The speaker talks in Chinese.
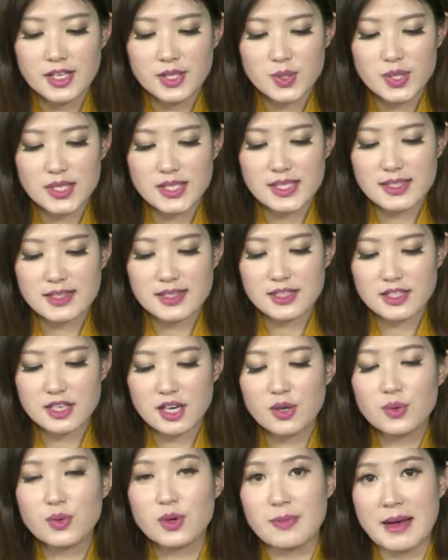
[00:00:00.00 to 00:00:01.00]
最低跌
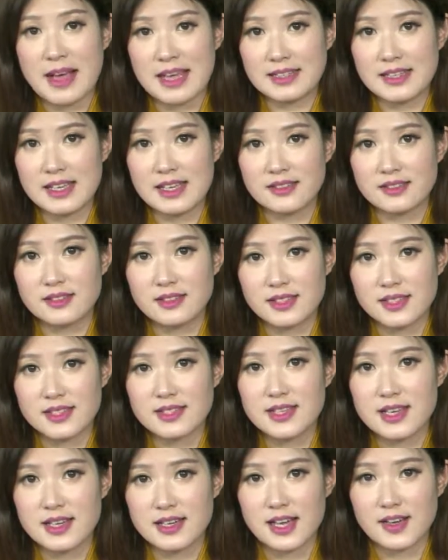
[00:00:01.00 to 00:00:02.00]
超过百点，低
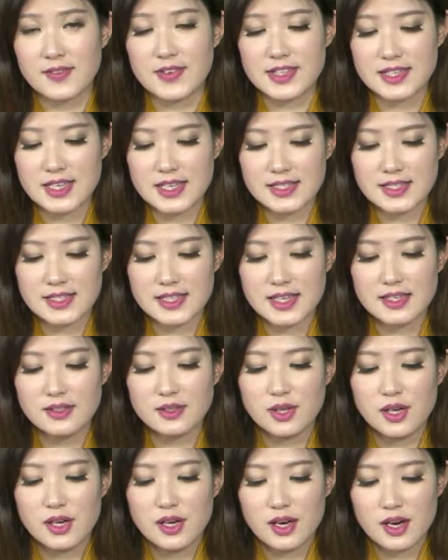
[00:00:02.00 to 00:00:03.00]
见两万三千
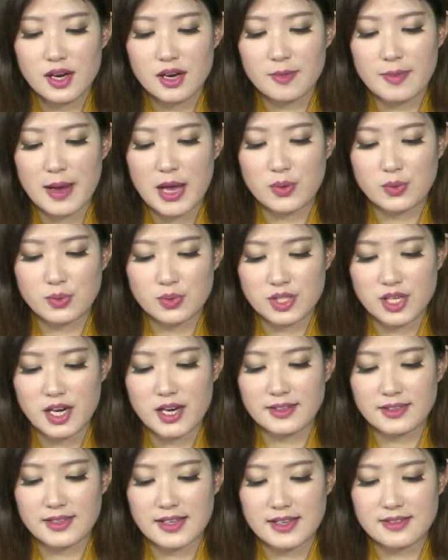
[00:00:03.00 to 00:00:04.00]
二百五十
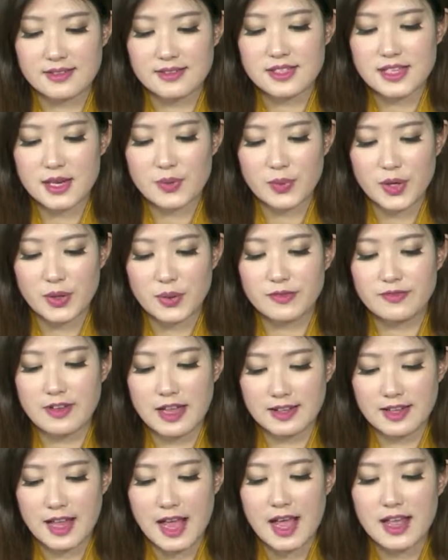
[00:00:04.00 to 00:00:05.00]
二点，站稳
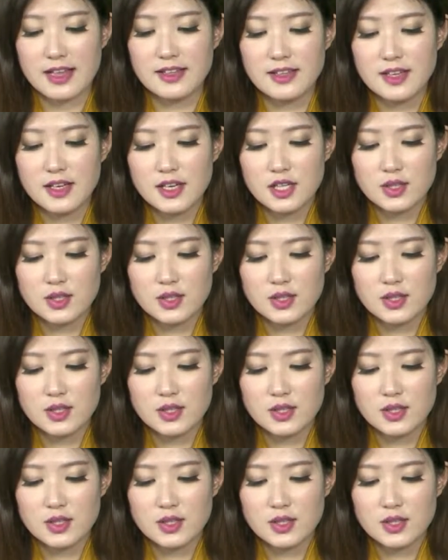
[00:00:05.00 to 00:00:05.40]
反弹，